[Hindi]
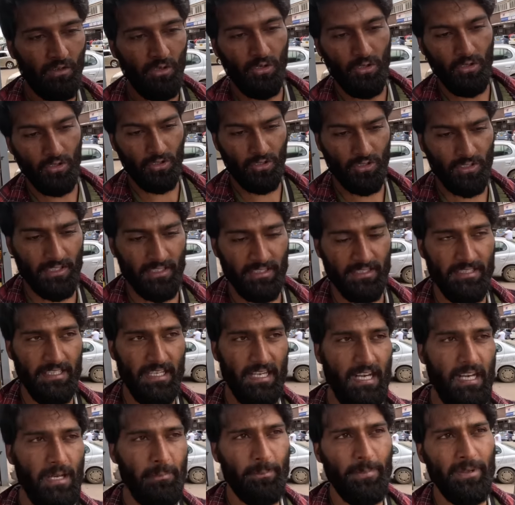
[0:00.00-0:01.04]
और
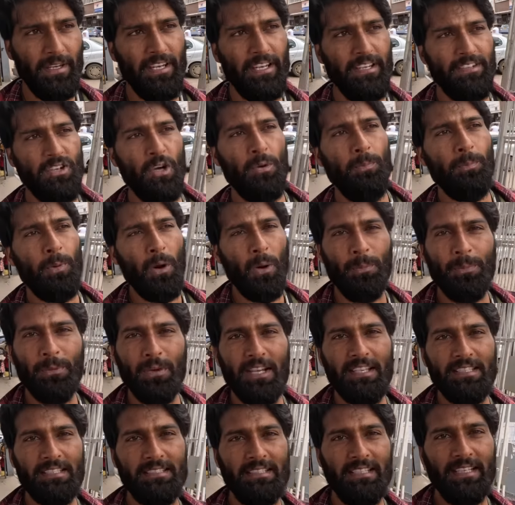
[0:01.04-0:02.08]
यहाँ पे जो
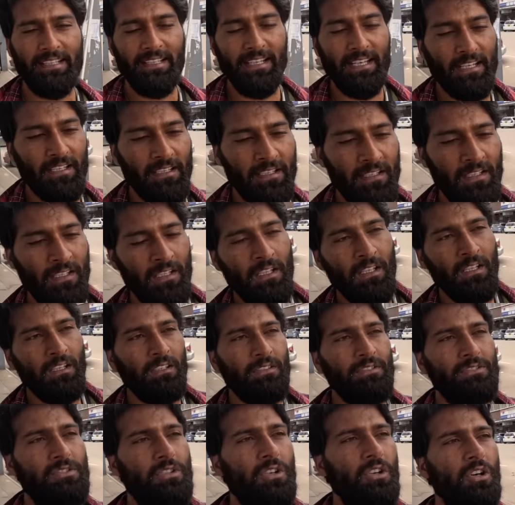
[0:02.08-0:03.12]
पॉपुलेशन है ना
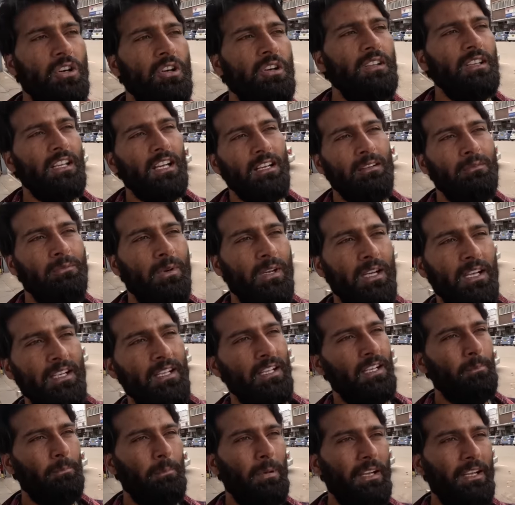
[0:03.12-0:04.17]
जो लगभग
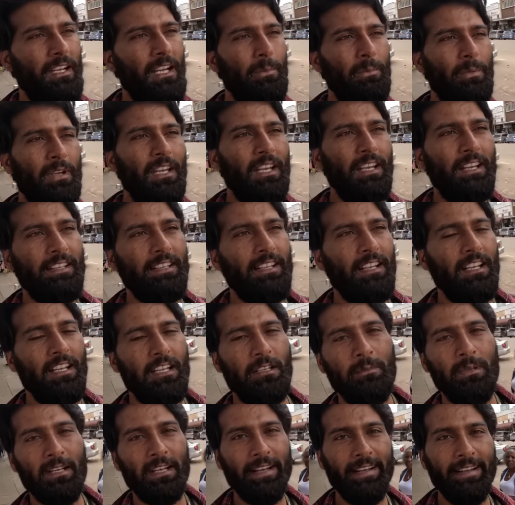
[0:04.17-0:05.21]
पंद्रह मिलियन के
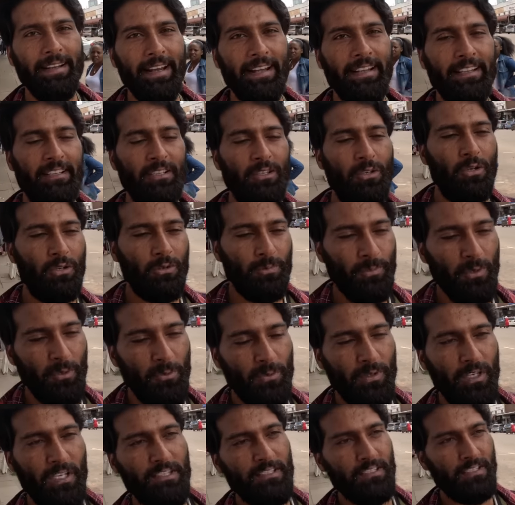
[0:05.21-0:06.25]
लगभग है डेढ़ करोड़
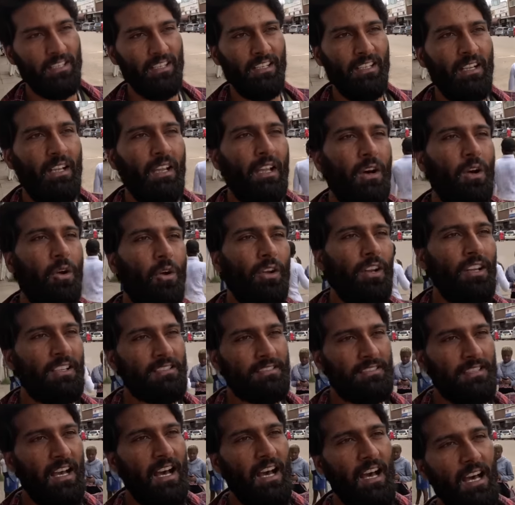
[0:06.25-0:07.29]
पॉपुलेशन है और ये
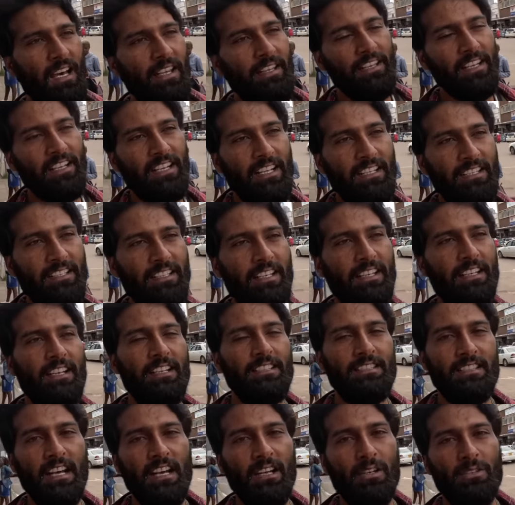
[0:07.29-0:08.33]
सारी ये कंट्री है ना
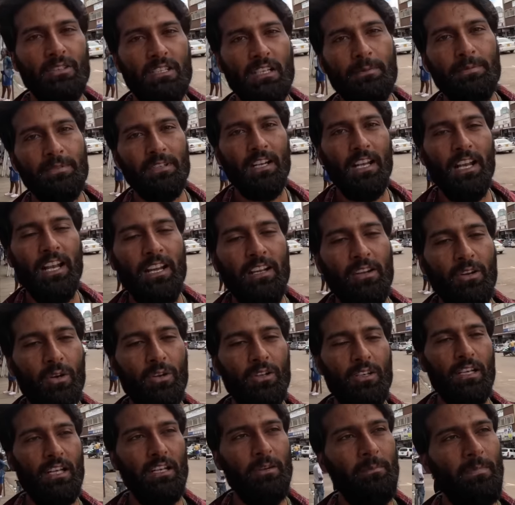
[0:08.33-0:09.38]
चारों तरफ से लैंड
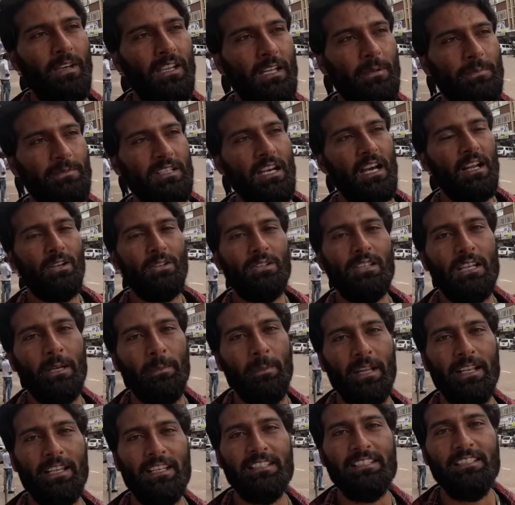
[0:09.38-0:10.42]
लॉक मतलब चारों तरफ
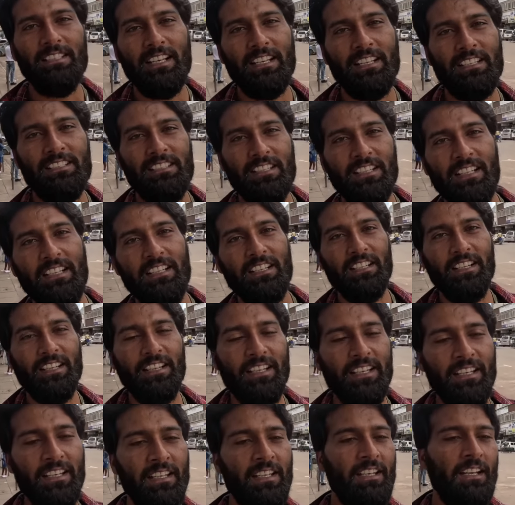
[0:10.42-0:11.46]
ना किसी ना किसी कंट्री
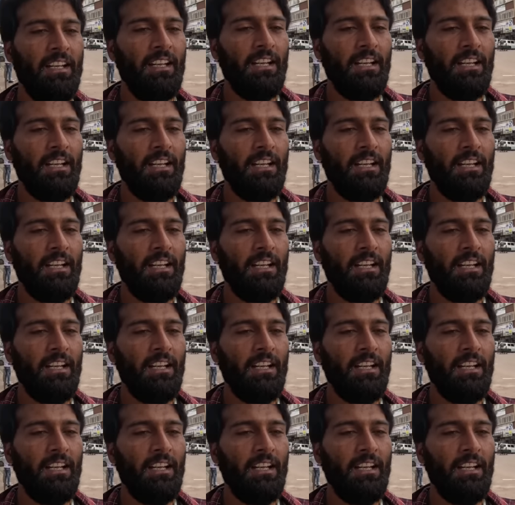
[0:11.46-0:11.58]
की